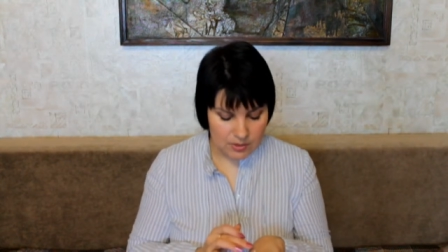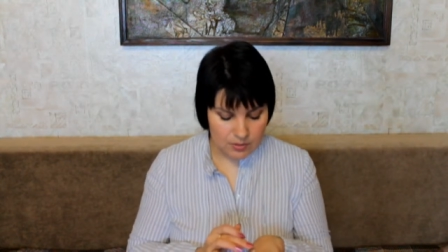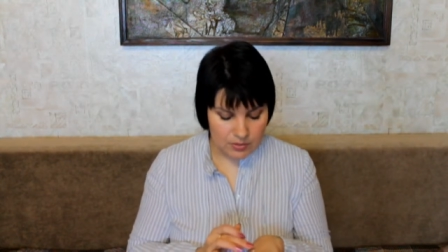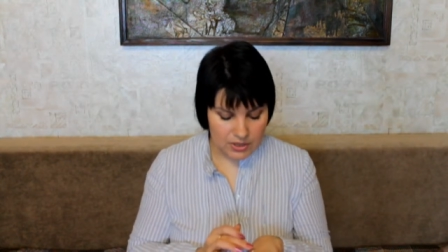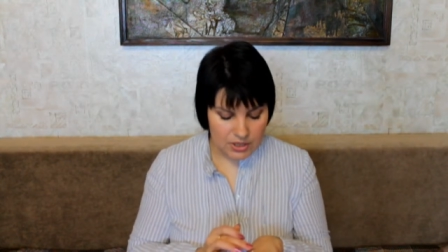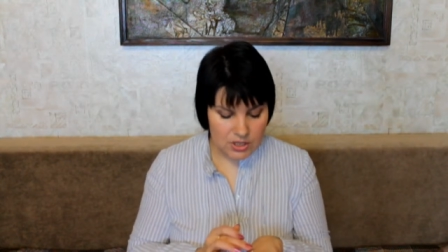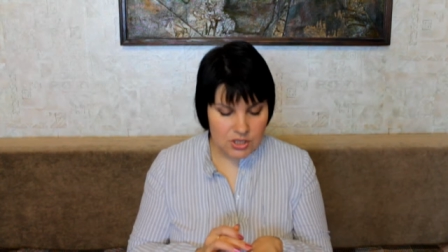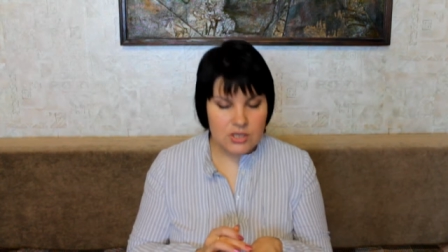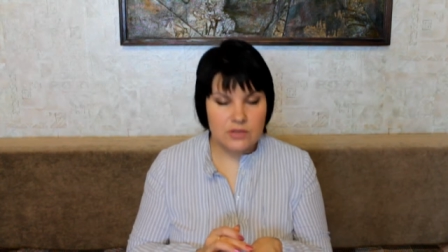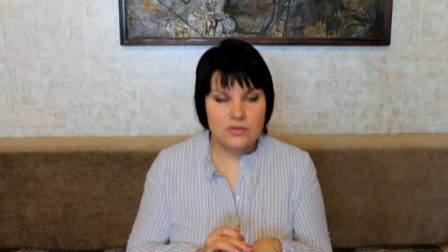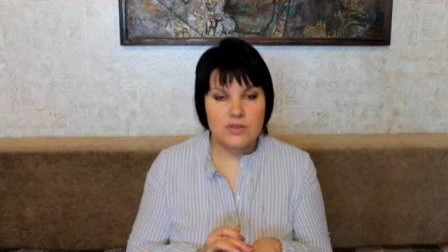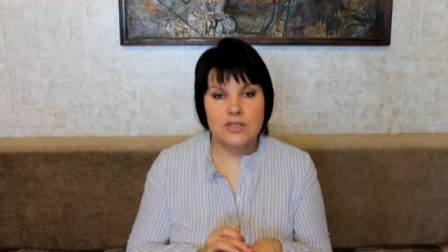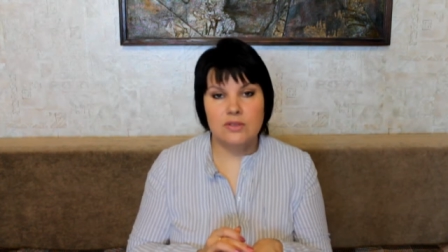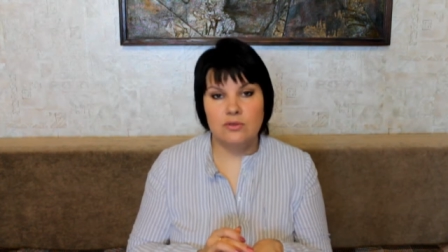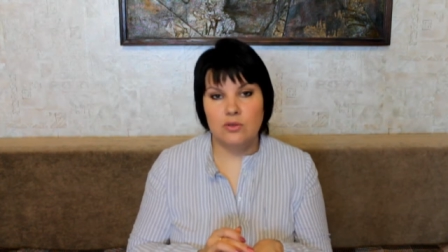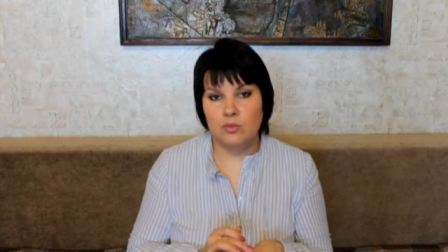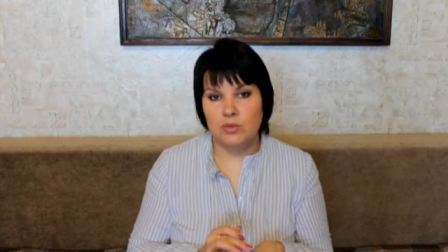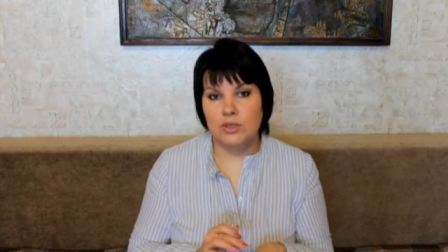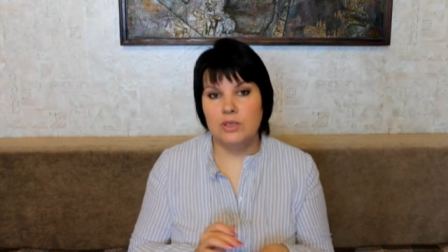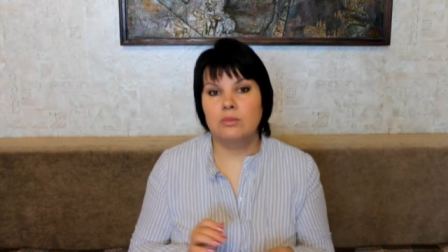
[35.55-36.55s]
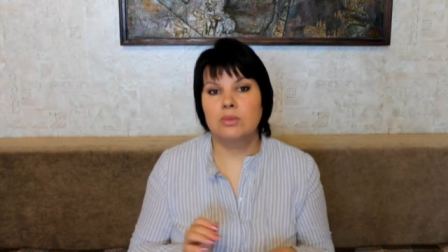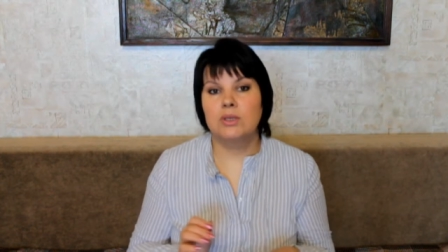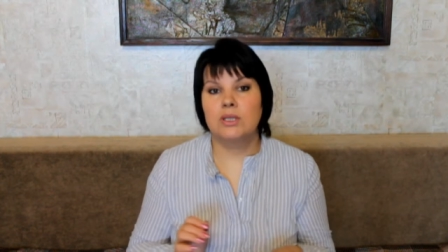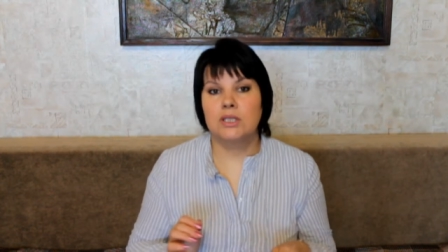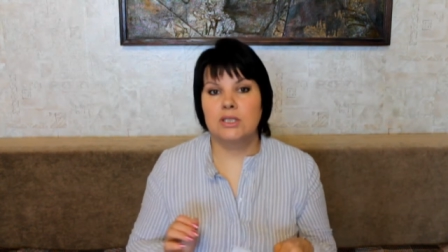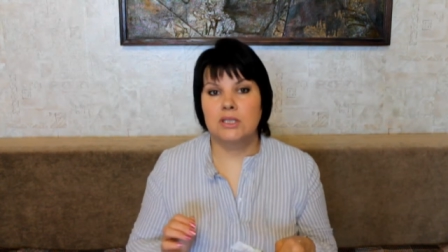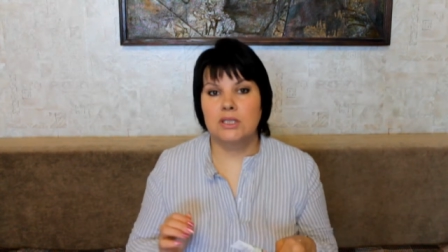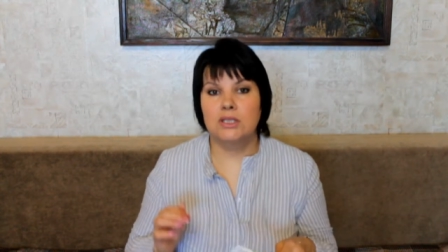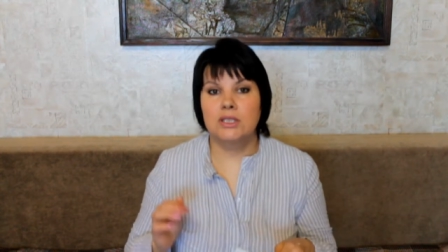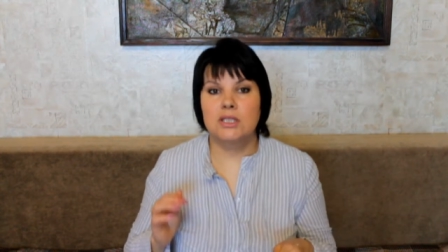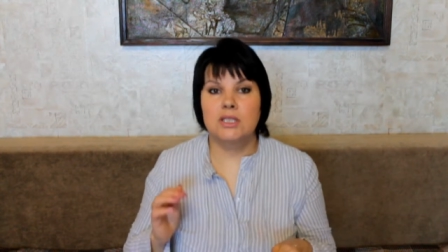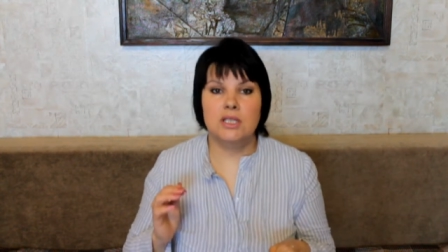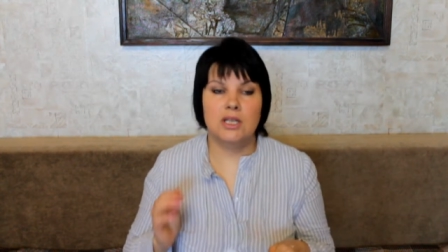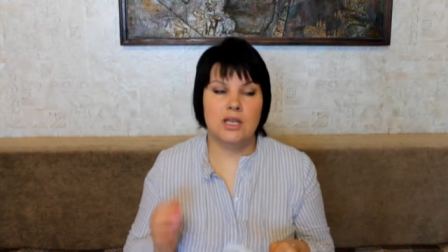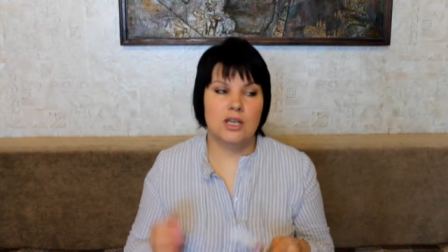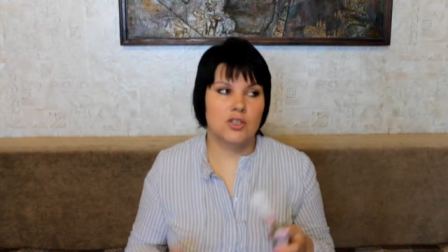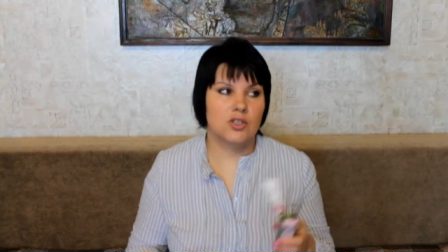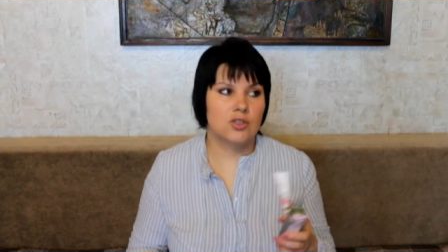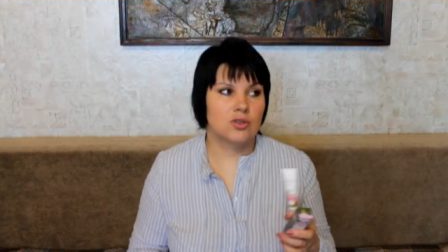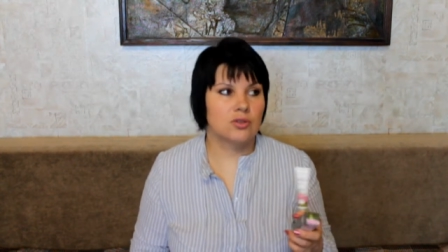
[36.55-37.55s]
Прежде всего, мне бы хотелось
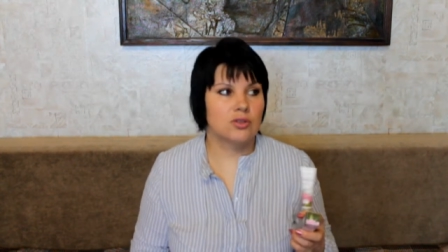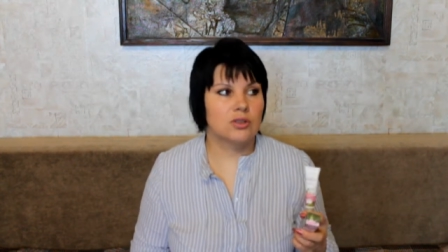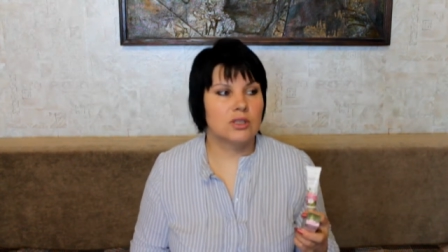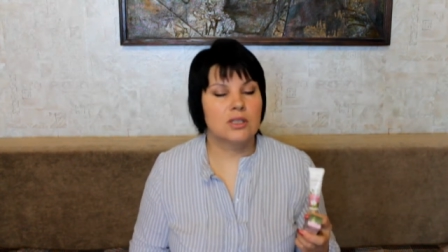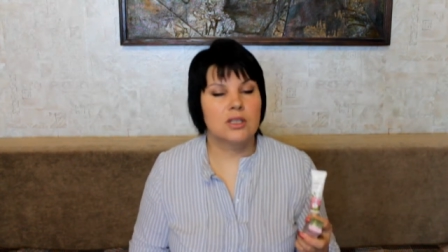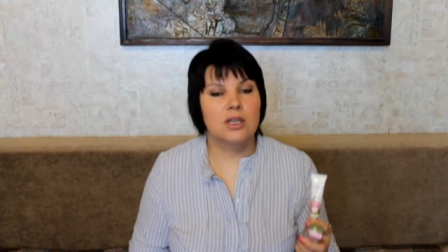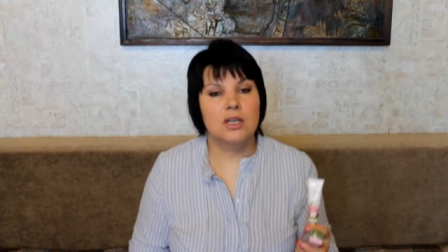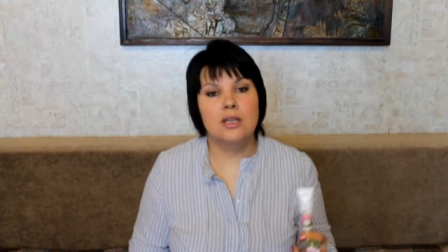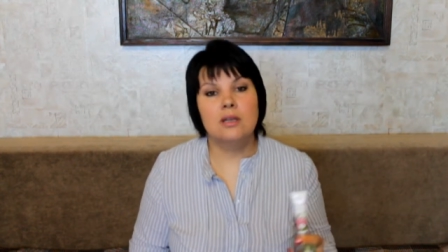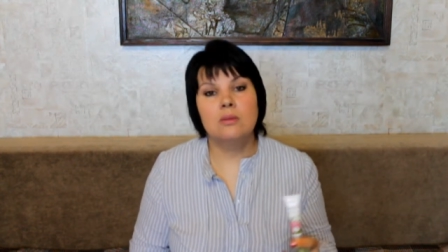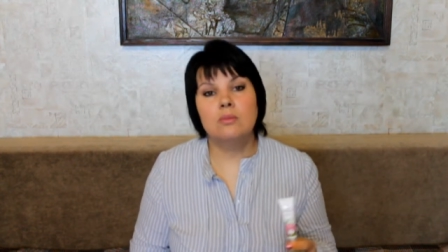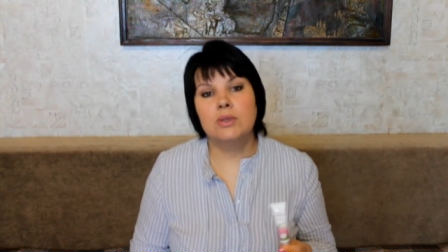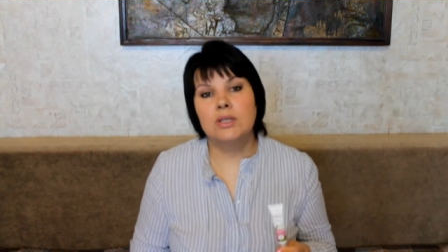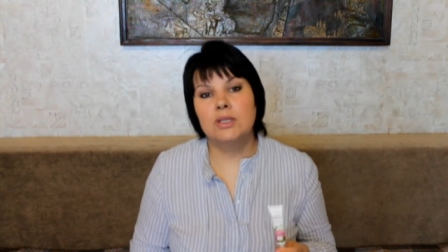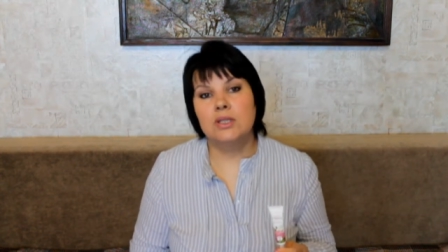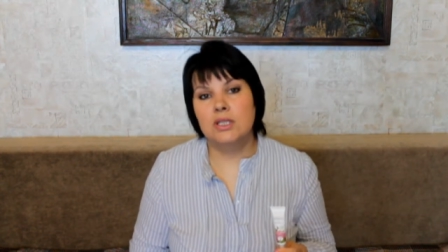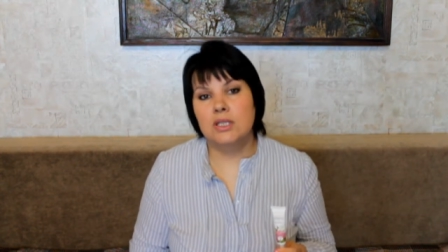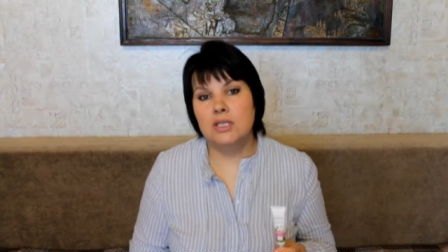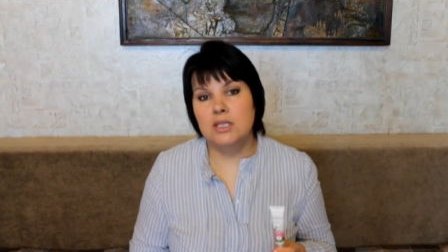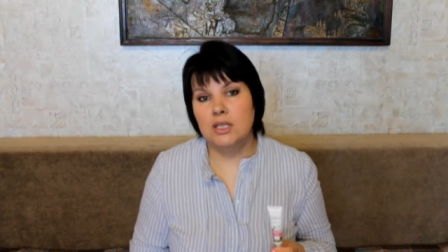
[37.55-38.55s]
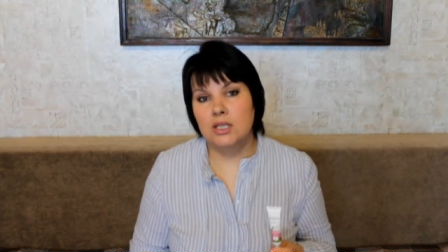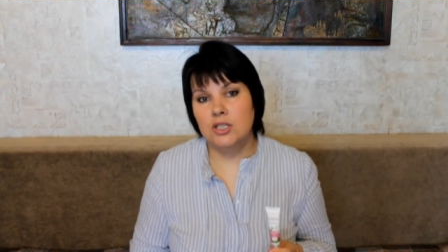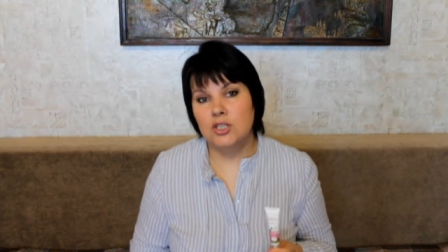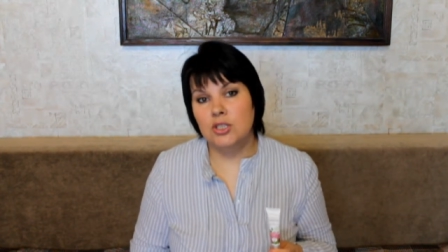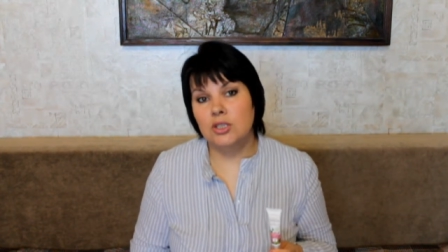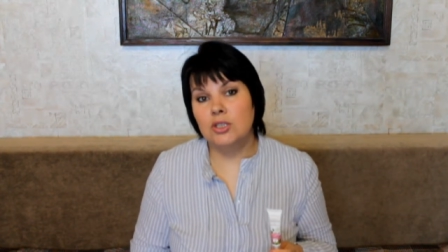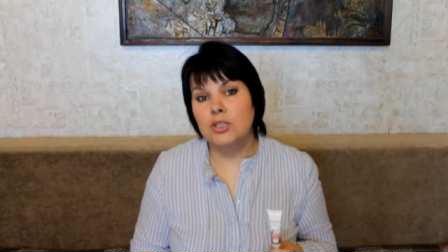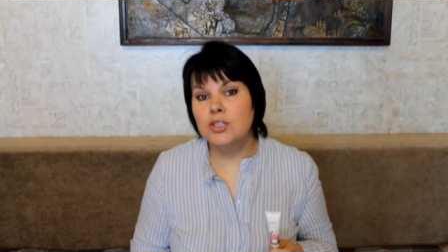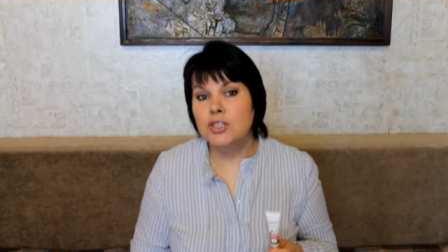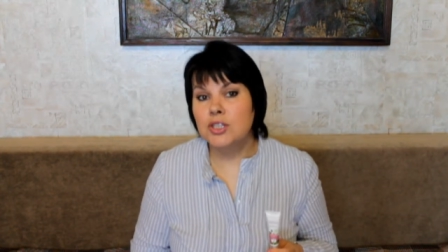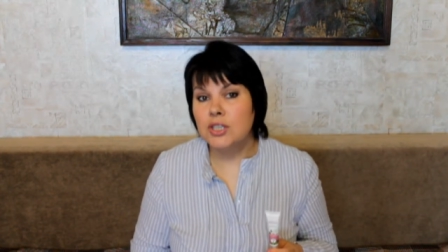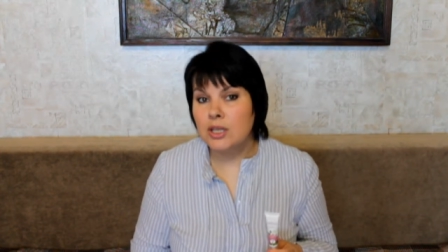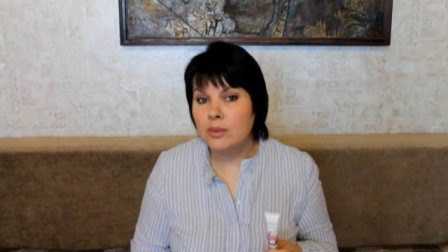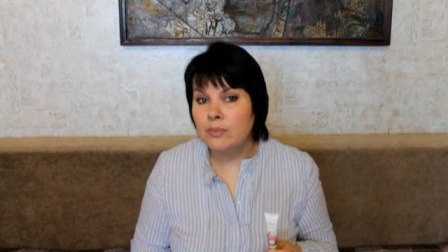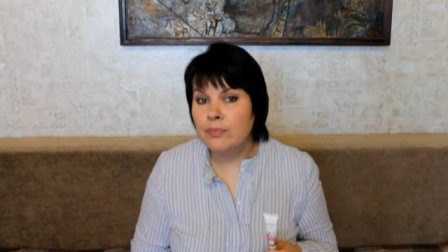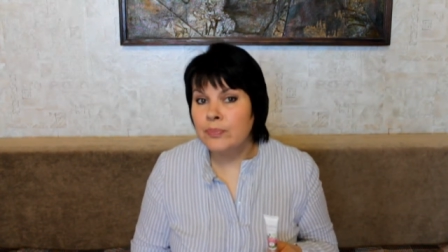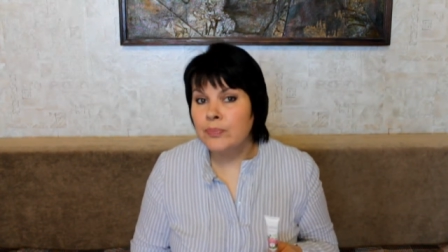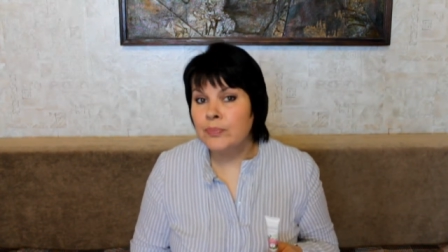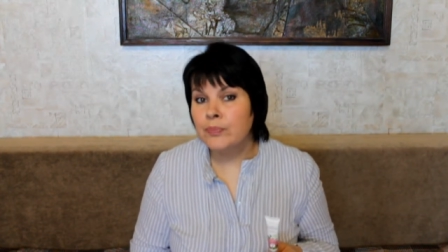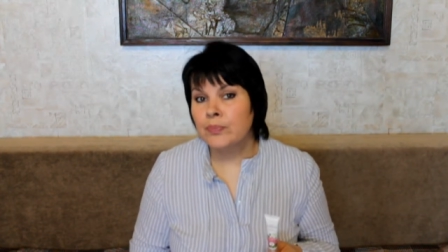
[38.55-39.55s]
сказать, что этот крем предназначен
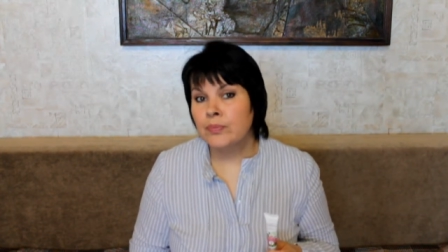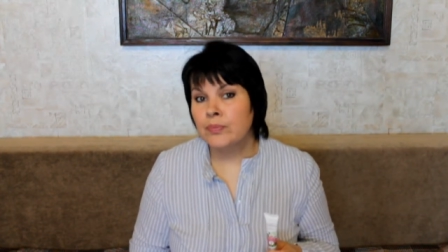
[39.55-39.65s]
тем